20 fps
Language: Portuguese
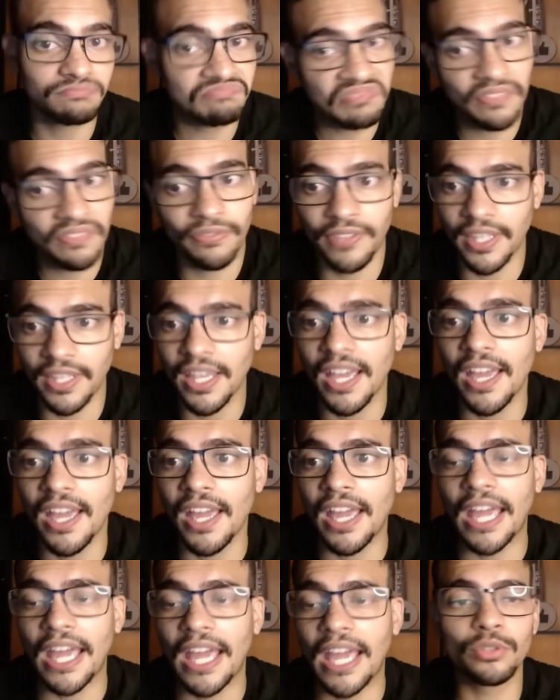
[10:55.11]
Enfim,
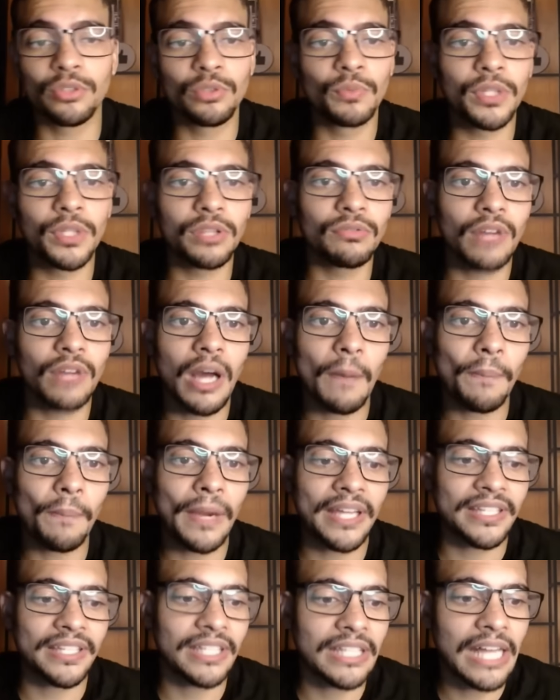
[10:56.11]
é tudo muito no campo
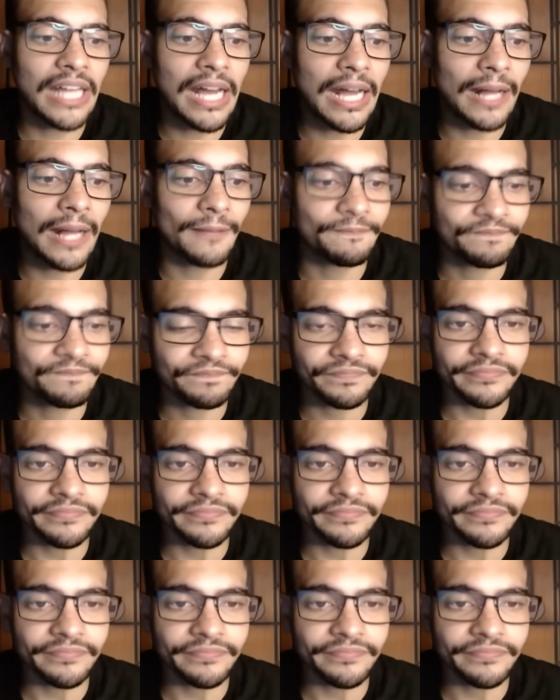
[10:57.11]
ainda da,